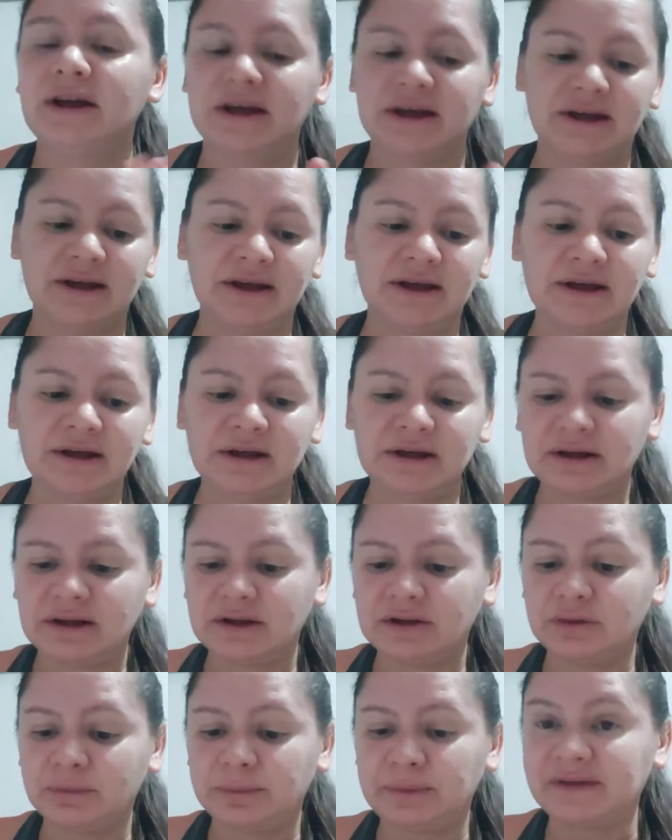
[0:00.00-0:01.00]
E
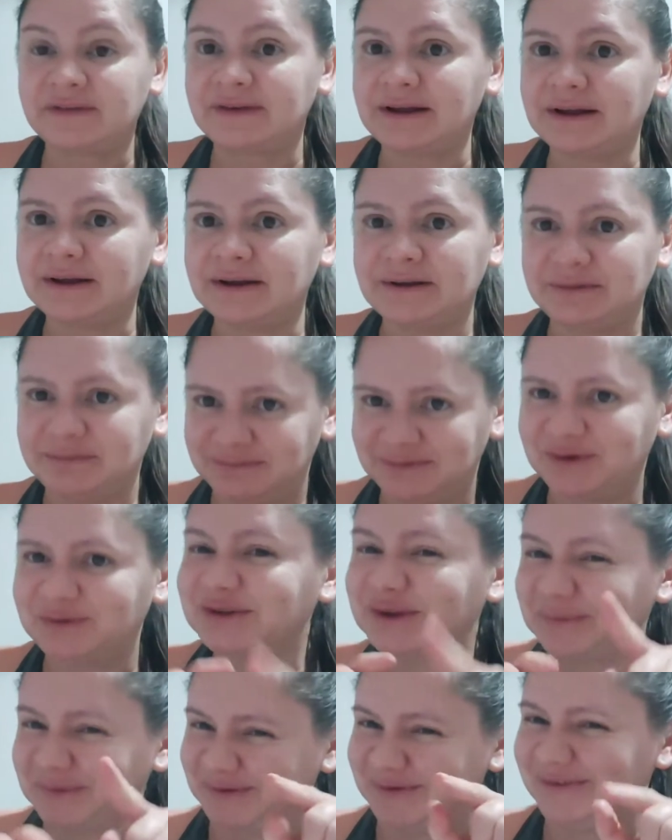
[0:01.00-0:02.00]
eu passei. Eu,
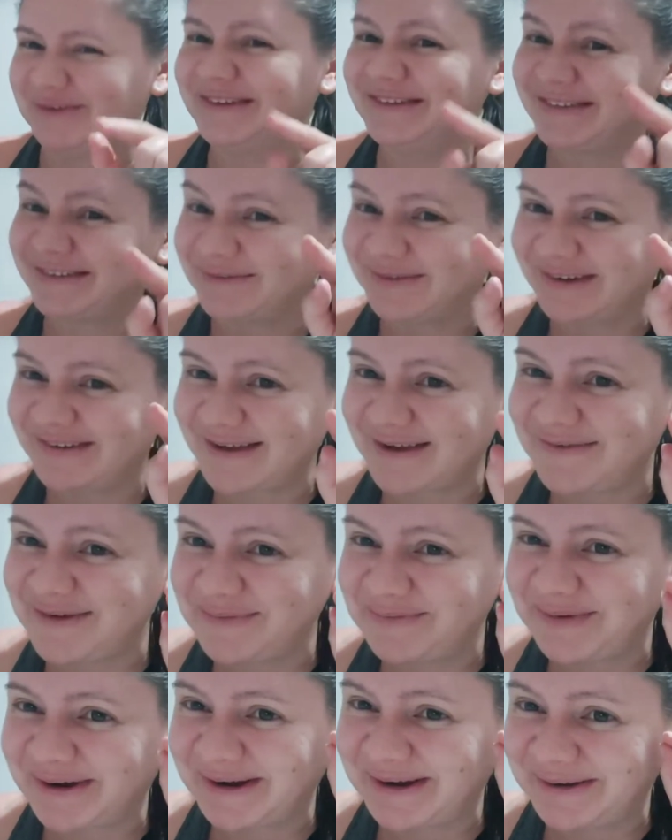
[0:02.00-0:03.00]
depois isso vai
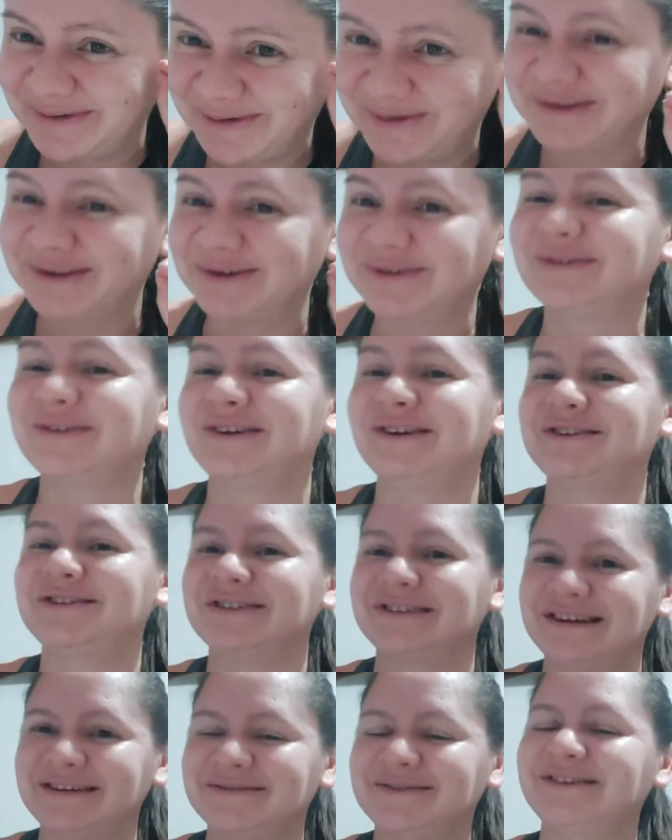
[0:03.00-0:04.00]
servir para outro
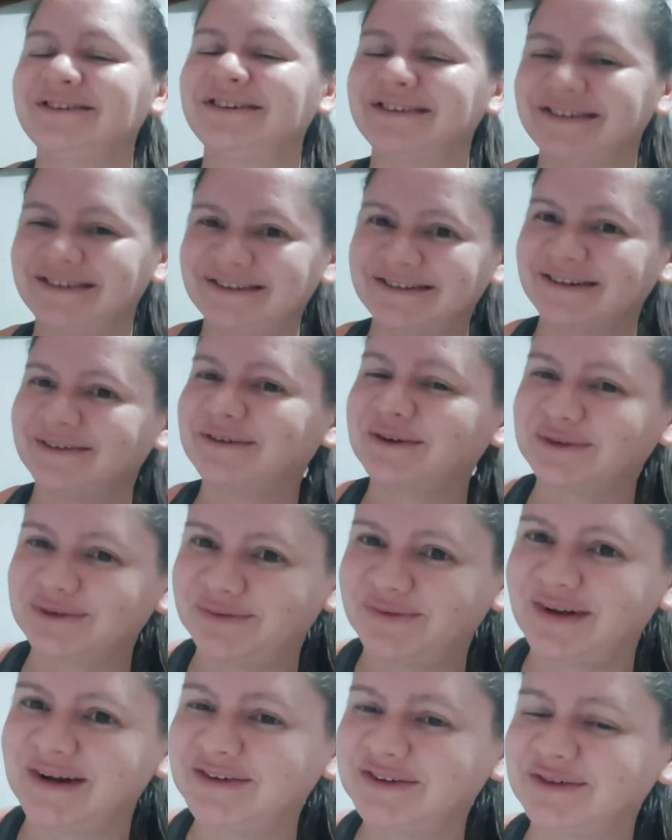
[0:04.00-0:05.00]
vídeo, tá bom, gente? Então, que eu
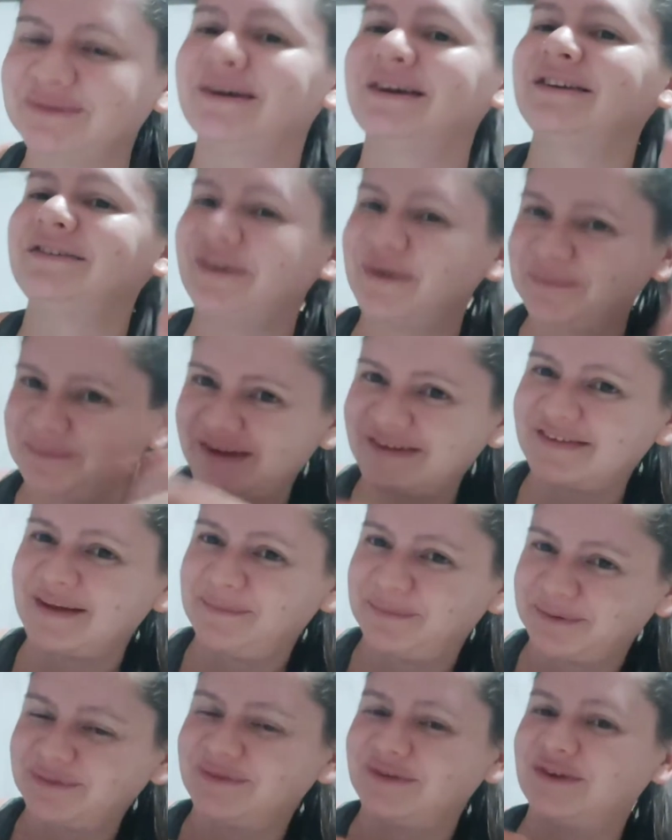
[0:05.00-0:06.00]
tô falando demais, vamos passar
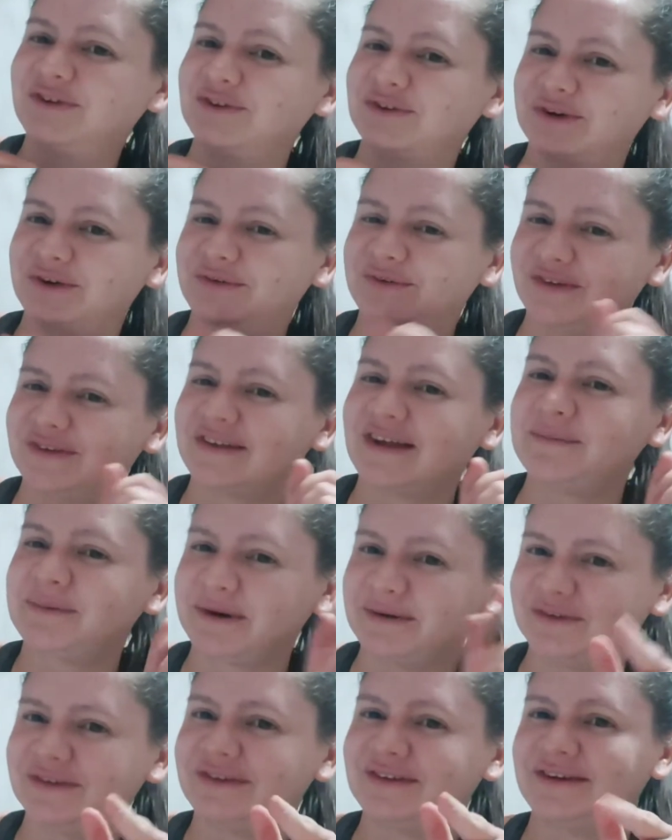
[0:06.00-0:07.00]
pro vídeo que eu fiz aí
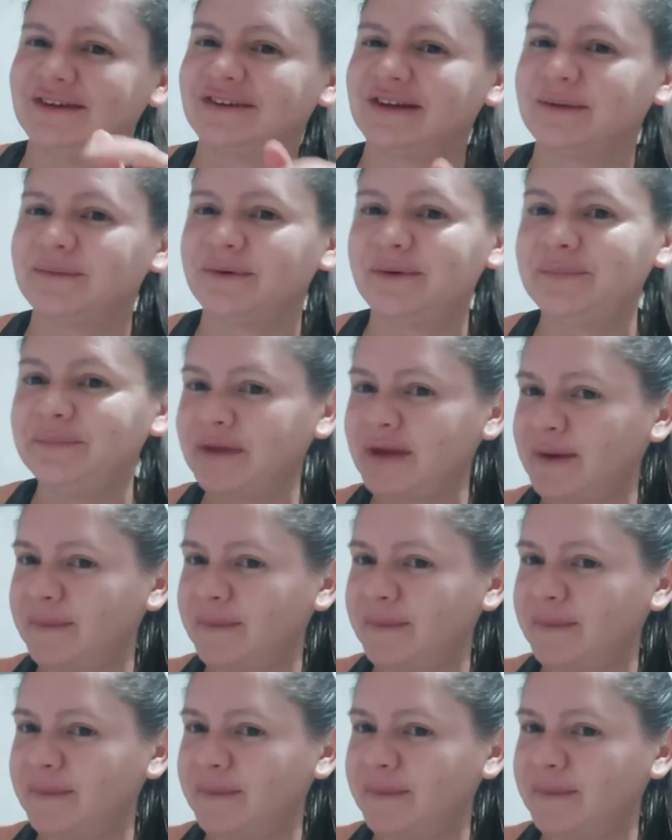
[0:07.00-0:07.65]
para vocês, tá bom?